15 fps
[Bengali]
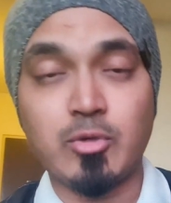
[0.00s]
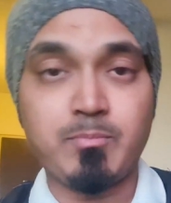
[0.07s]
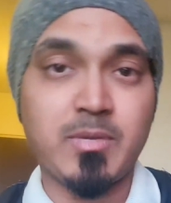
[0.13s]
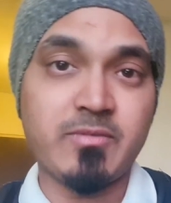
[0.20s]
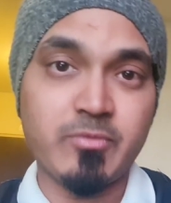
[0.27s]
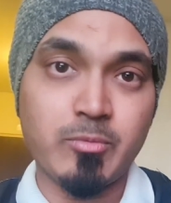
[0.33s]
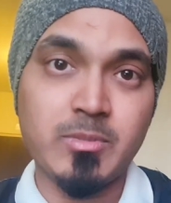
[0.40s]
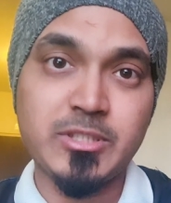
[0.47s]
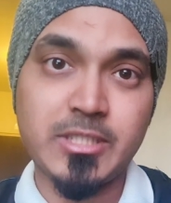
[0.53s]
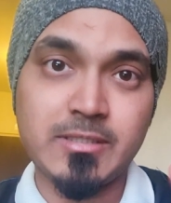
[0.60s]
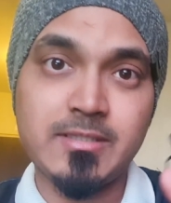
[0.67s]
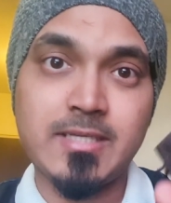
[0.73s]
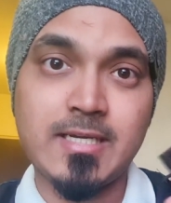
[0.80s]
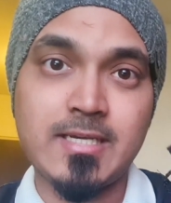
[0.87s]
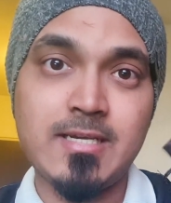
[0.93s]
সব পারফিউমের
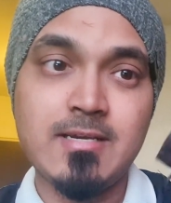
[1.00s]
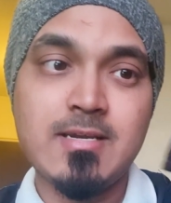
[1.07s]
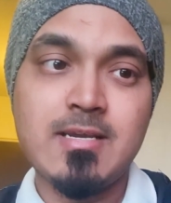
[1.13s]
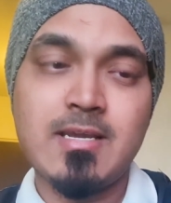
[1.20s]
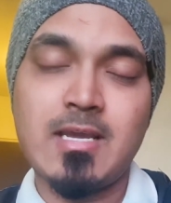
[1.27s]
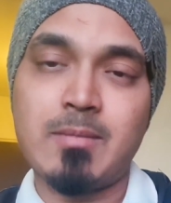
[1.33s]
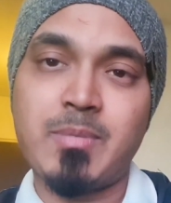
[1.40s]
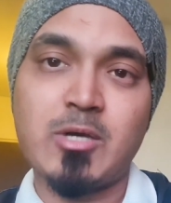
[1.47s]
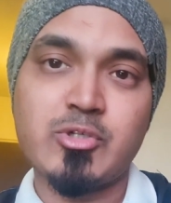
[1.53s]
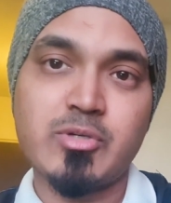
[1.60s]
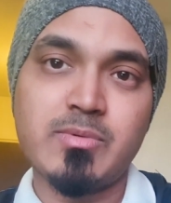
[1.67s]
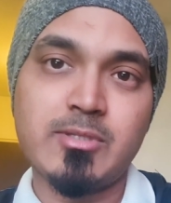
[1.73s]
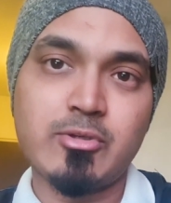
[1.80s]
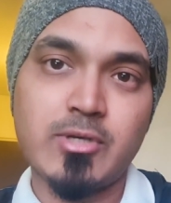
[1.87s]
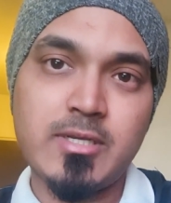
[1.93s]
সাথেই থাকে এই
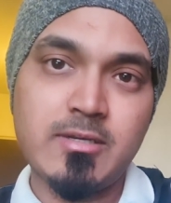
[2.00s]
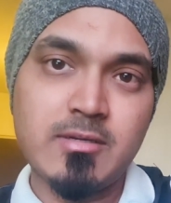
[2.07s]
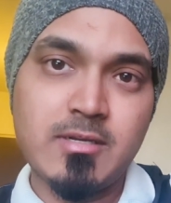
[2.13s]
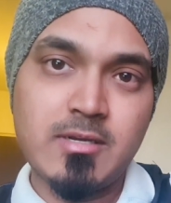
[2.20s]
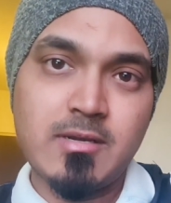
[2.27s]
পাউচের ভিতরে